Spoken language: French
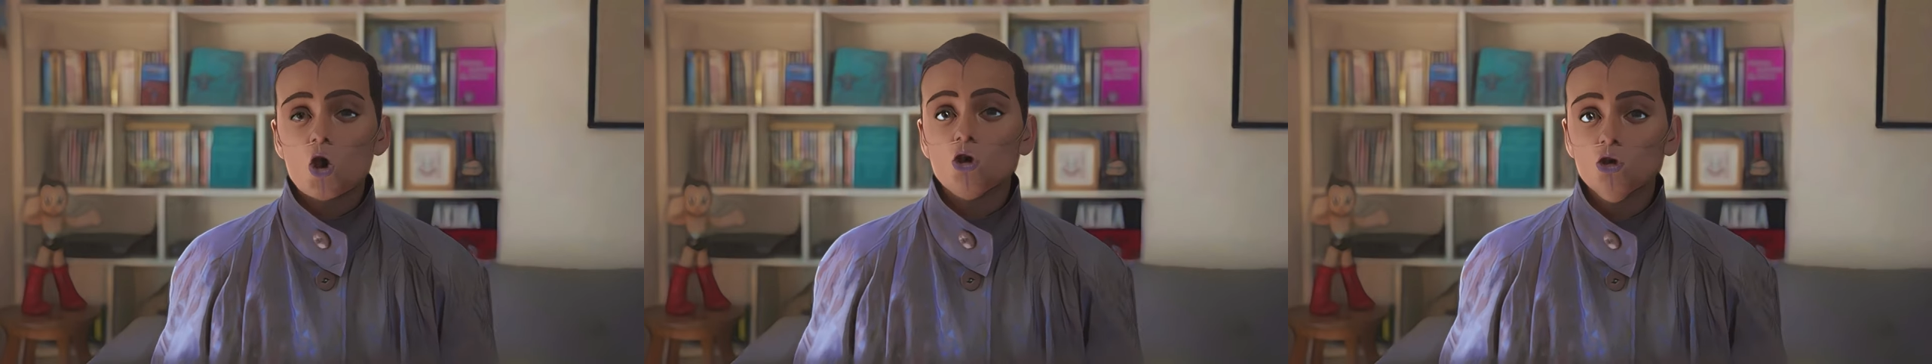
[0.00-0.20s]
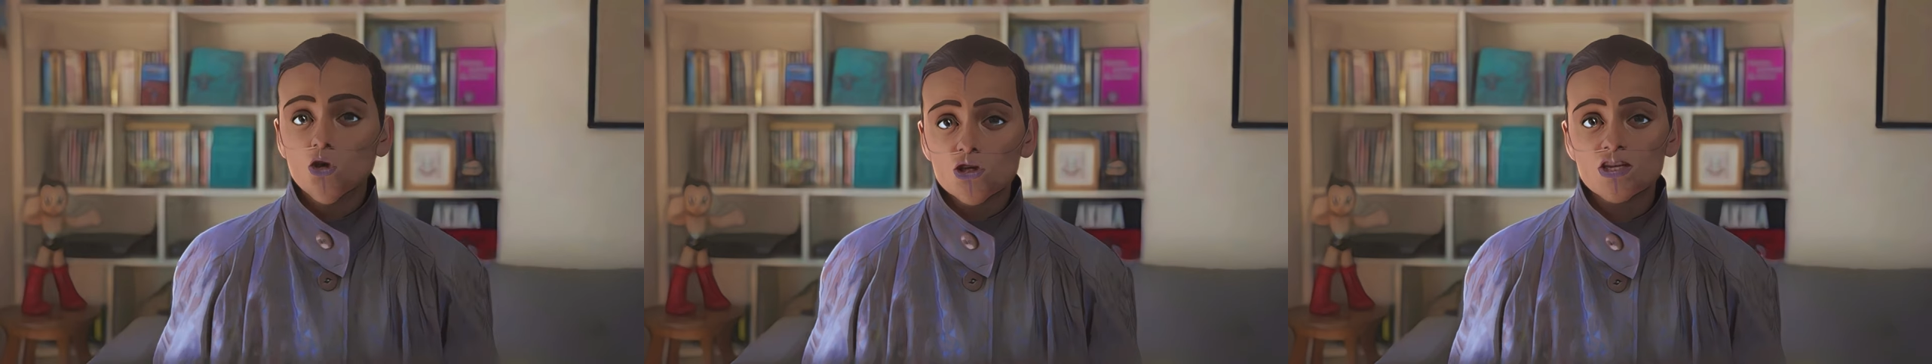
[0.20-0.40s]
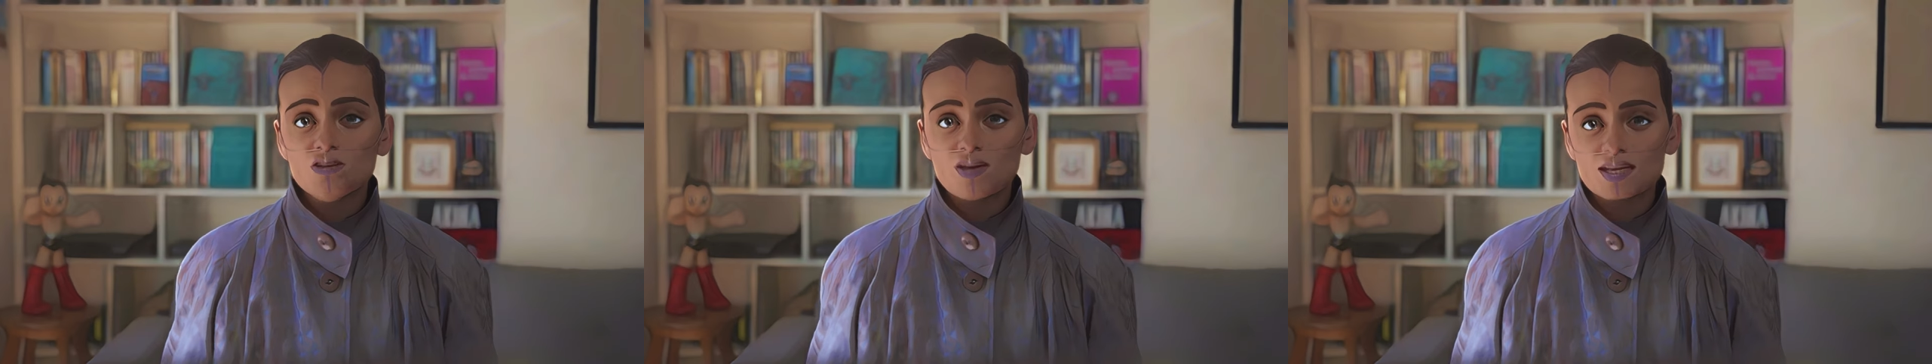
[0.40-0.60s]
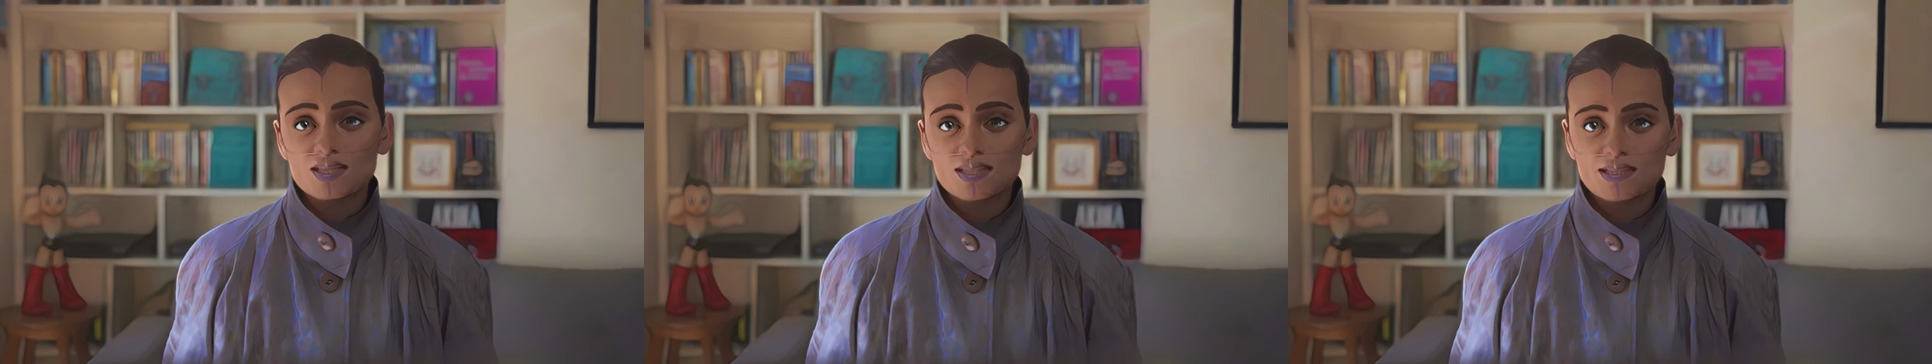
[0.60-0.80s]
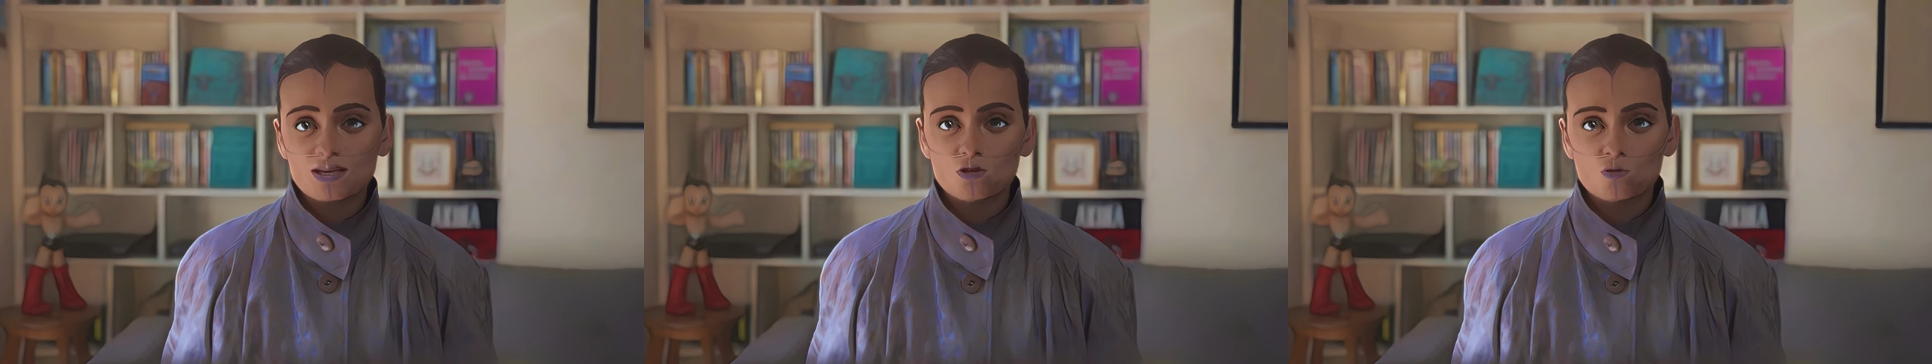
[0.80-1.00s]

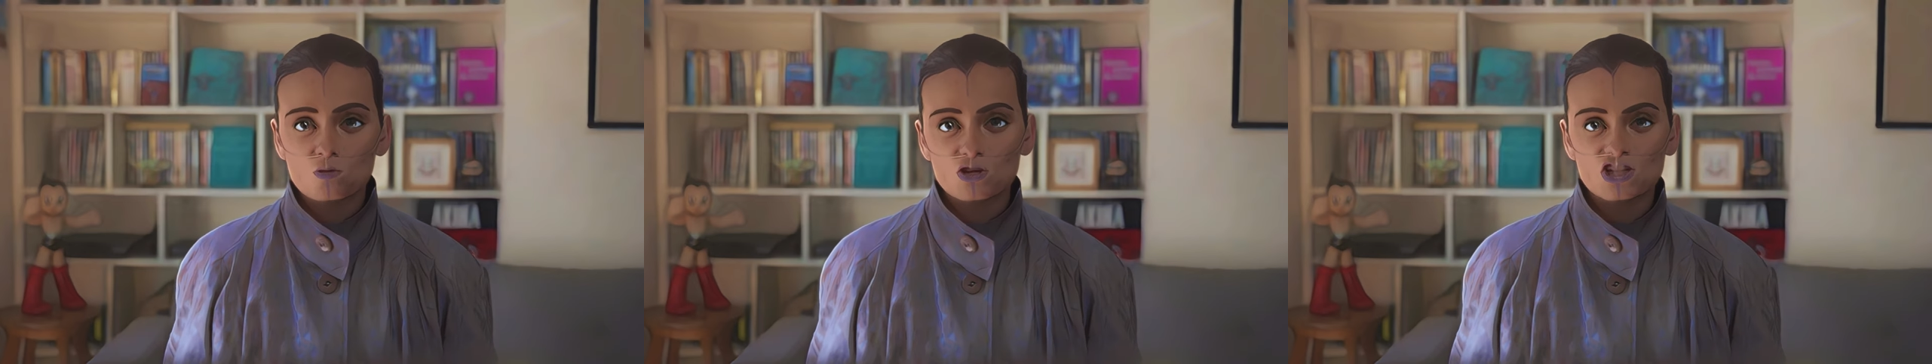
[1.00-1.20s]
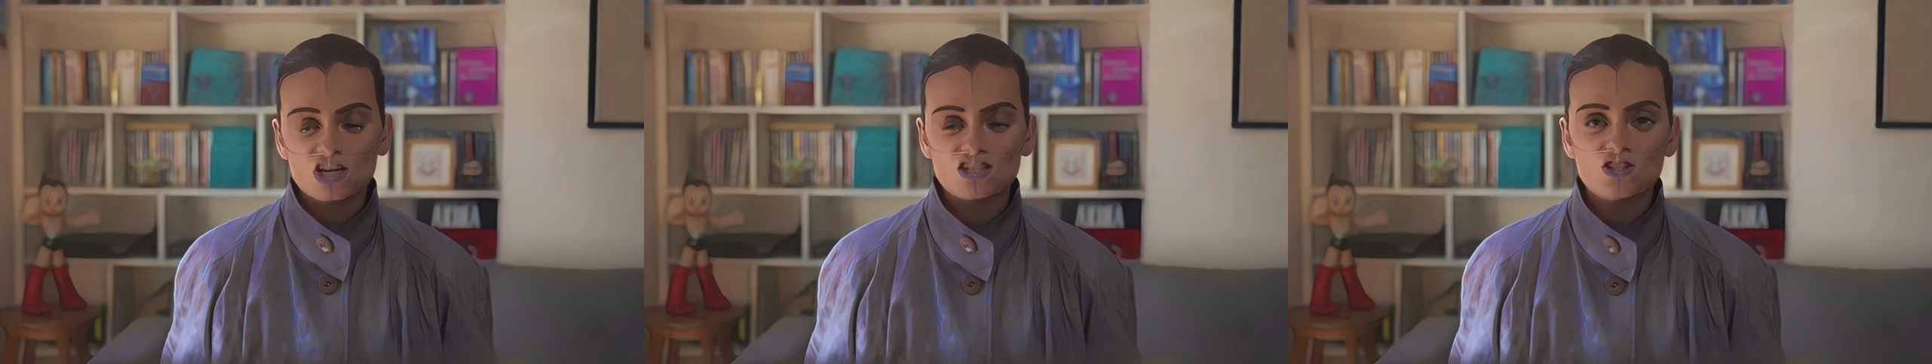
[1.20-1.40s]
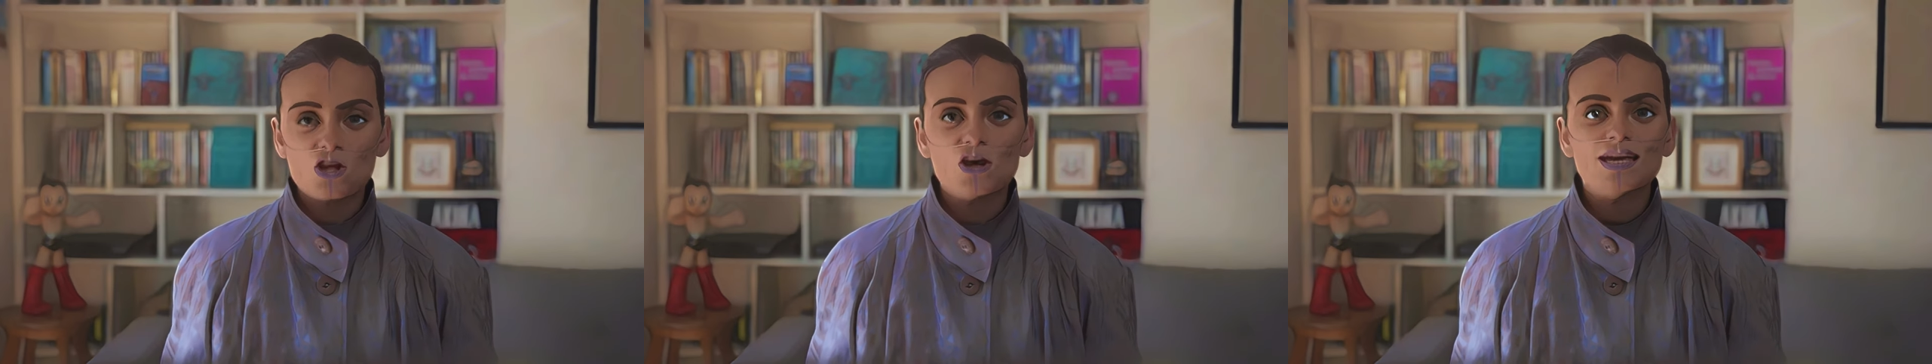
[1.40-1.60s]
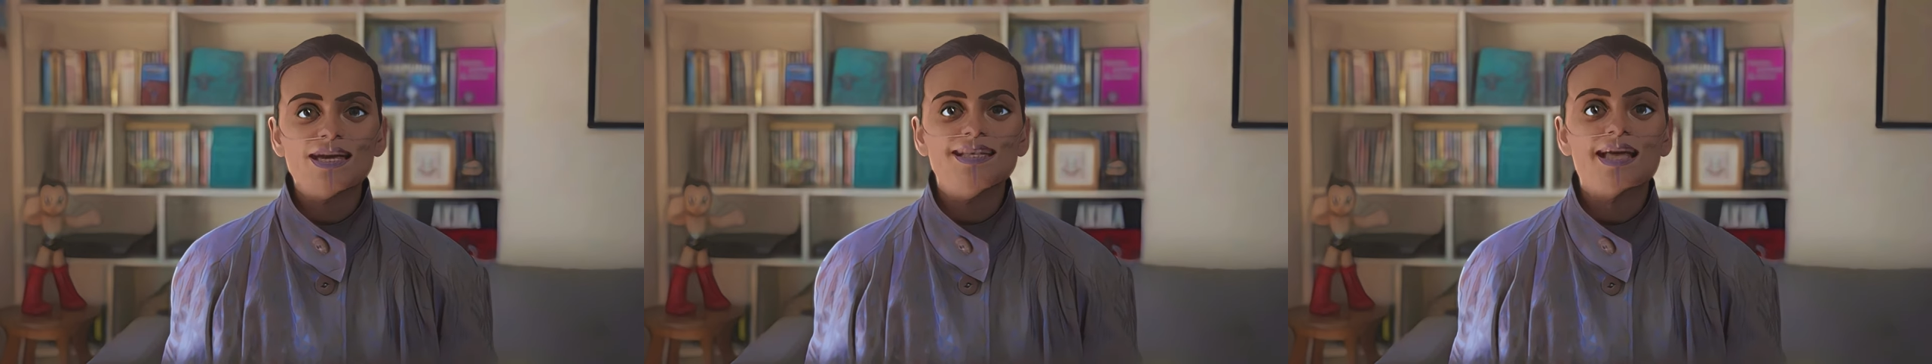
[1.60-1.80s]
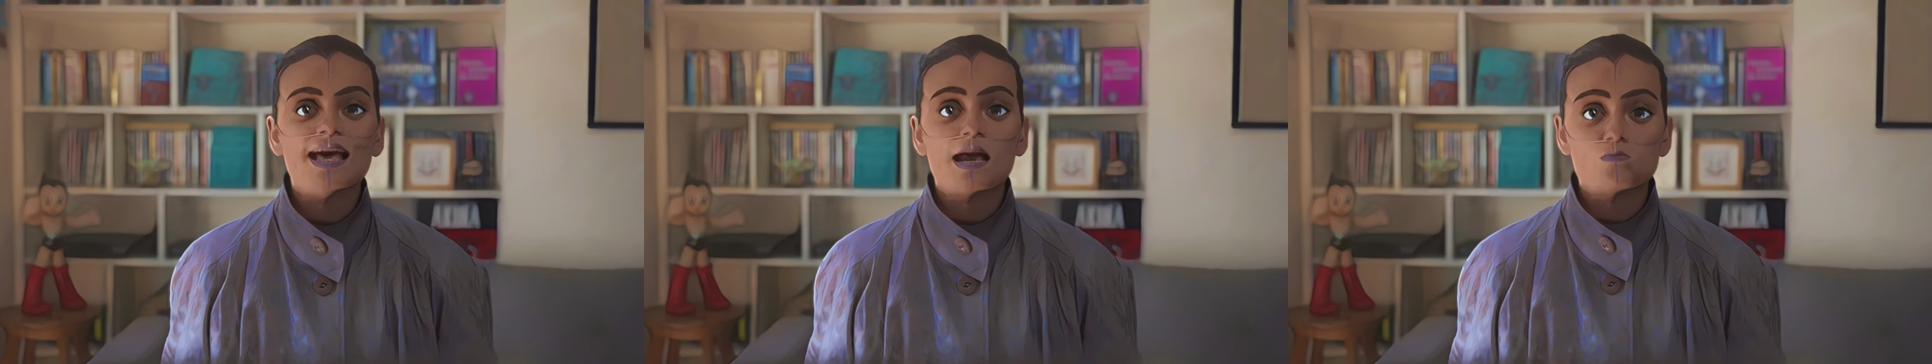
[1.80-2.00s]
l'université de Manchester
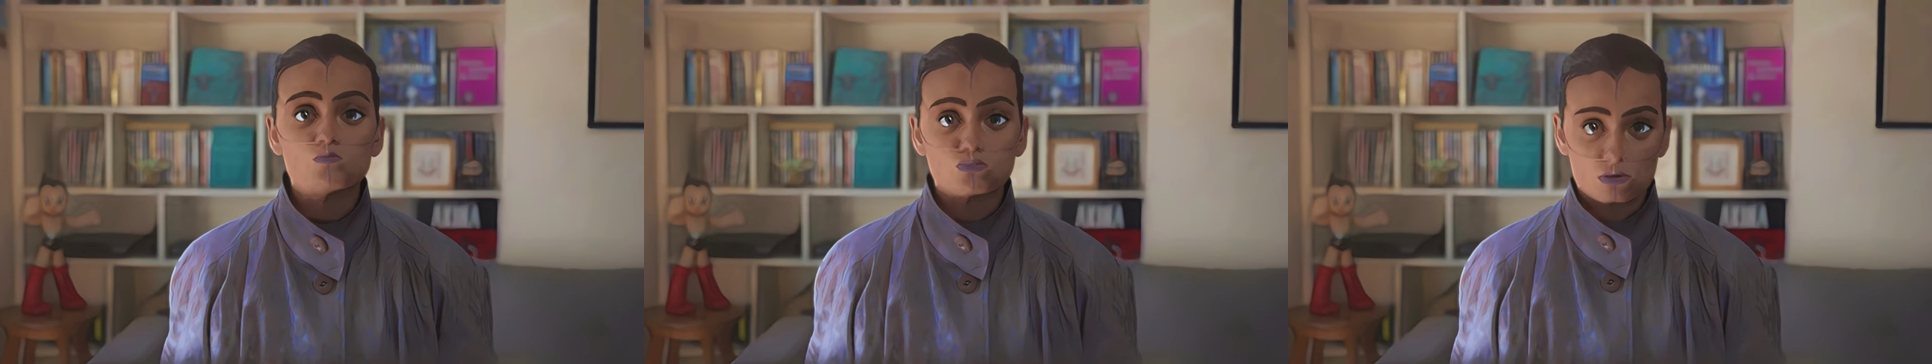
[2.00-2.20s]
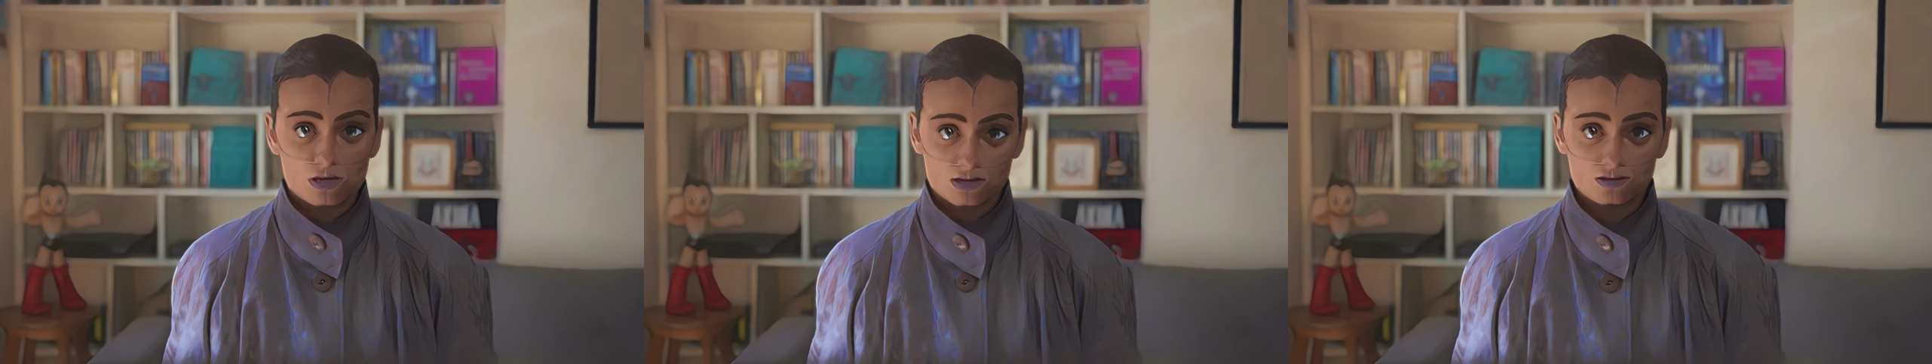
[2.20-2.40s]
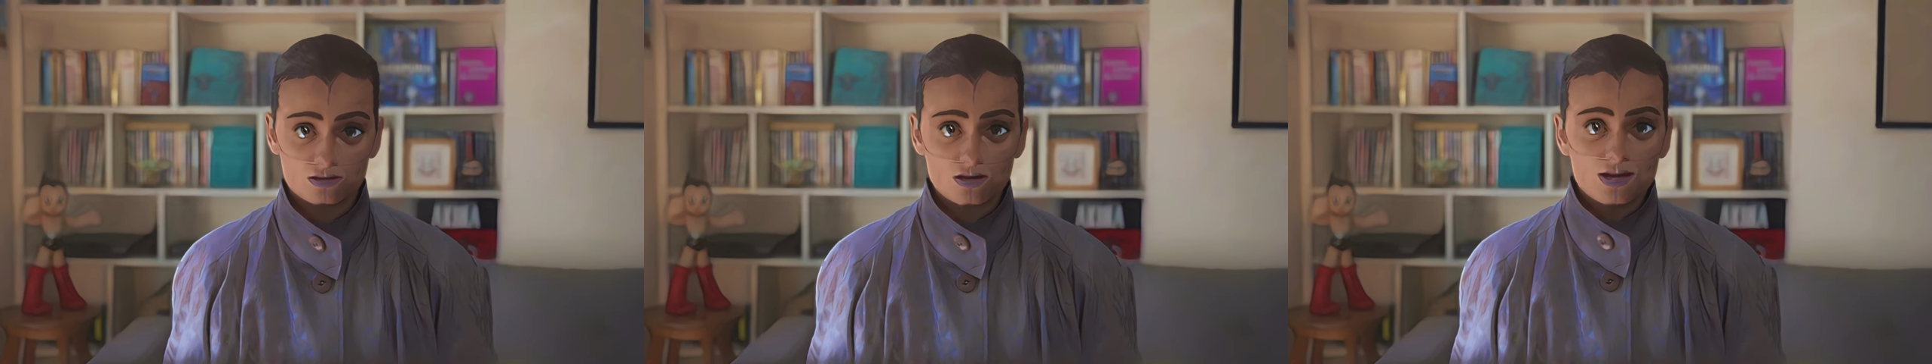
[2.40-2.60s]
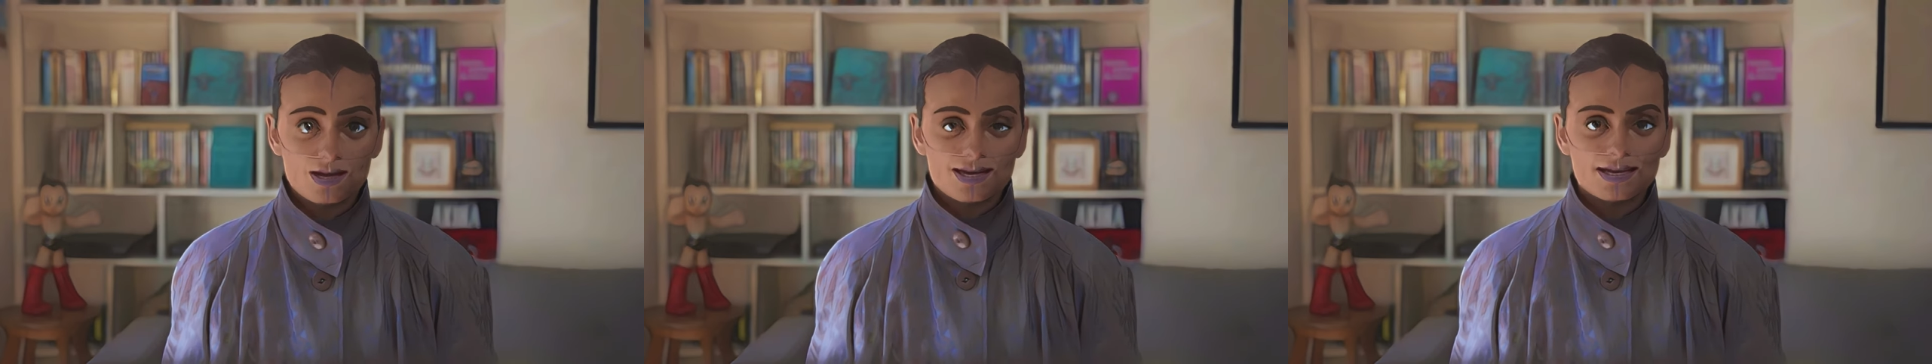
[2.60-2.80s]
est à la pointe.